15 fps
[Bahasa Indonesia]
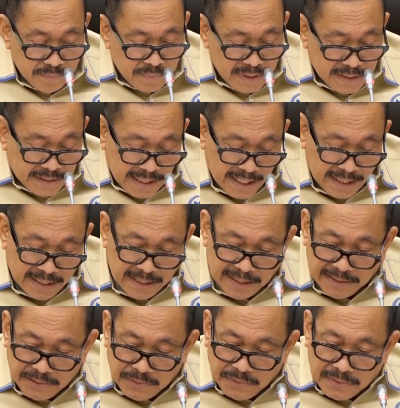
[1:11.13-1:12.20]

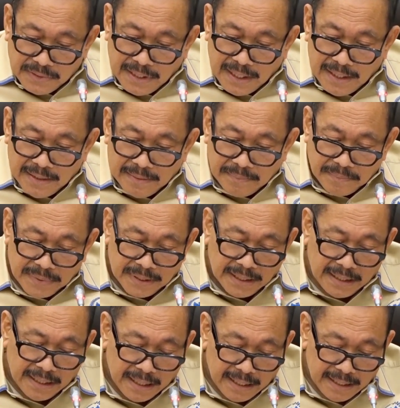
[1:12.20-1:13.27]
bicara juga
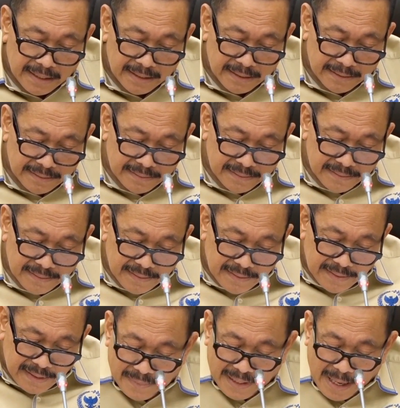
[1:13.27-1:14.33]
perihal
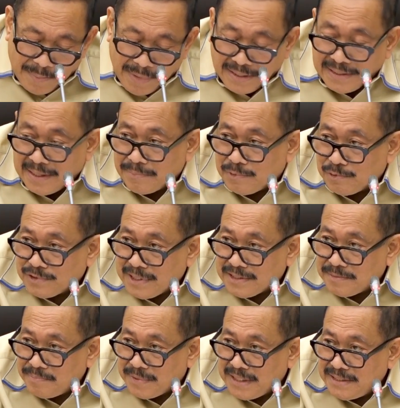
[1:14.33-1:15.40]
lamanya
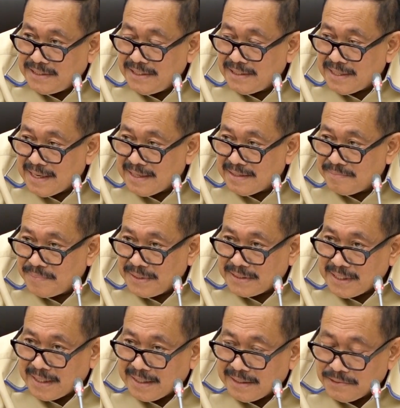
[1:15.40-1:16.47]
proses perizinan,
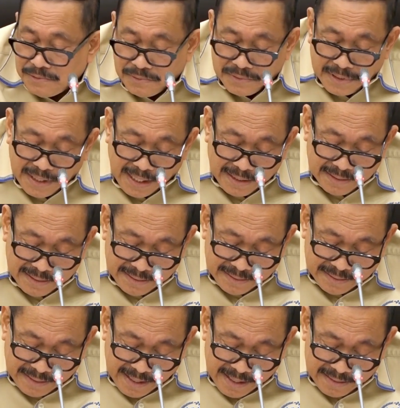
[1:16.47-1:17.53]
bicara juga
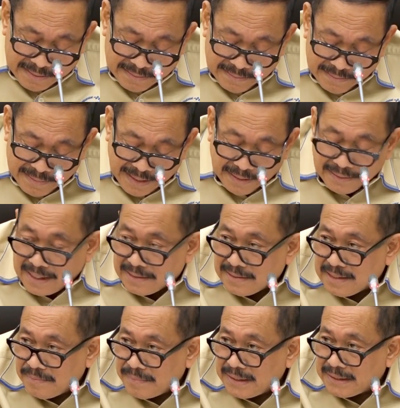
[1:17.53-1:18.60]
tentang
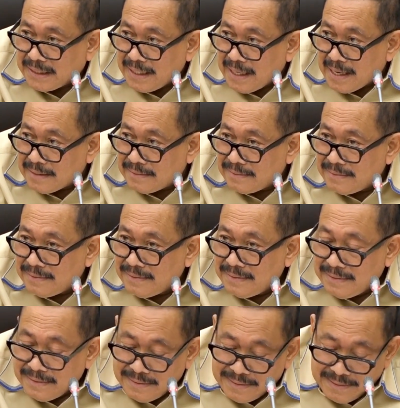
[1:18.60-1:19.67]
lintas kementerian.
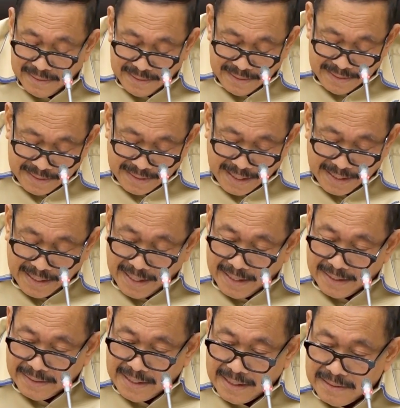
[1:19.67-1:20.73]

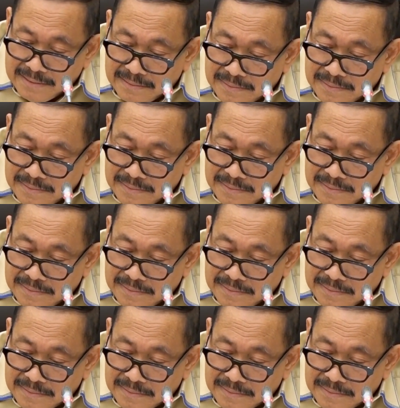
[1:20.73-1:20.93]
Kadang-kadang